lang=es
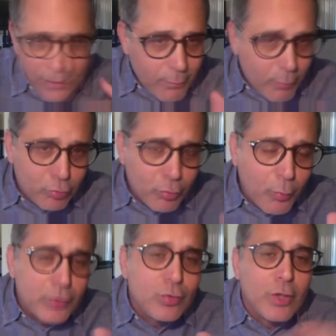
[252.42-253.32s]
Por
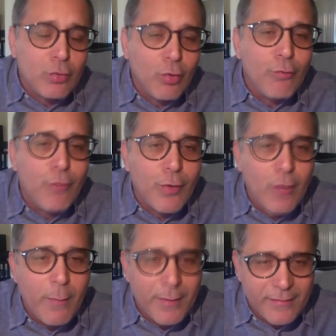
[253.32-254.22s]
supuesto que todos
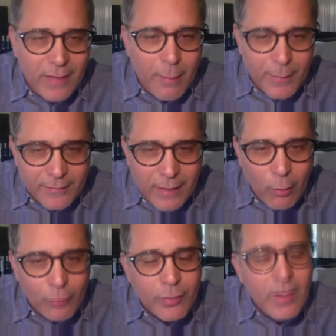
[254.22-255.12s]
fueron
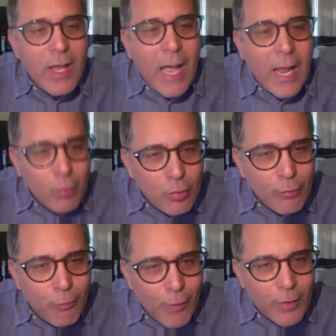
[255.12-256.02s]
apresados,
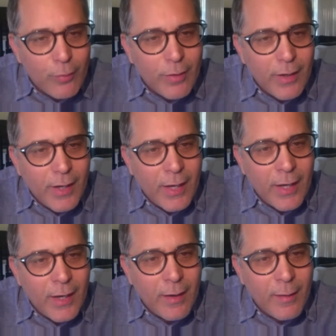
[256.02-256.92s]
algunos fueron
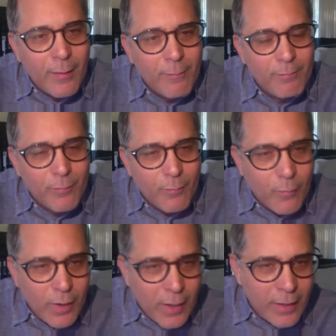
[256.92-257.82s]
eh,
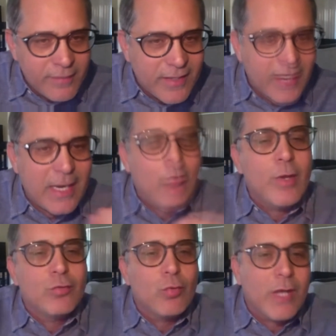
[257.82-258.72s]
encerrados
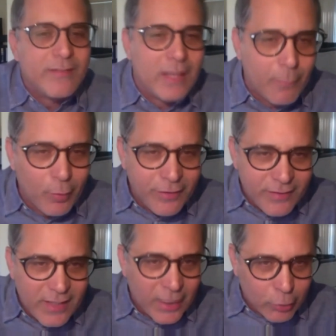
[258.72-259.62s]
en sus casas, la
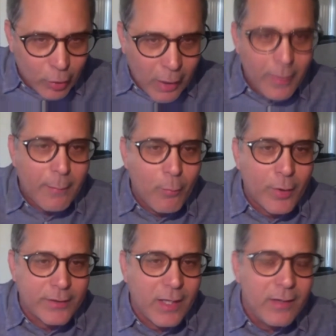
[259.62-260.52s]
policía le tocaba la
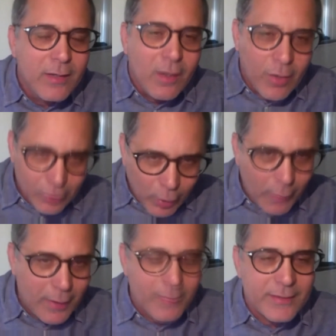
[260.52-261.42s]
puerta, le
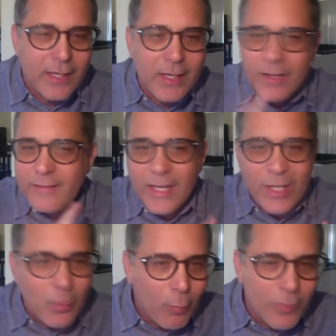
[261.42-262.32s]
tocaba la ventana y le decía que
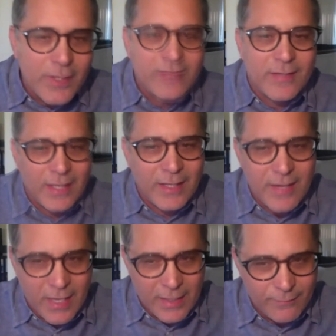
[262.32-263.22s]
no podían salir
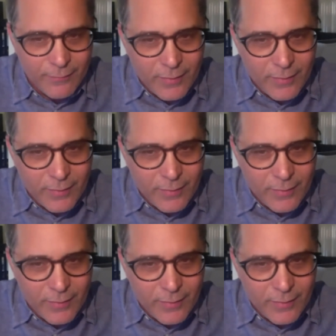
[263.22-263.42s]
de ahí.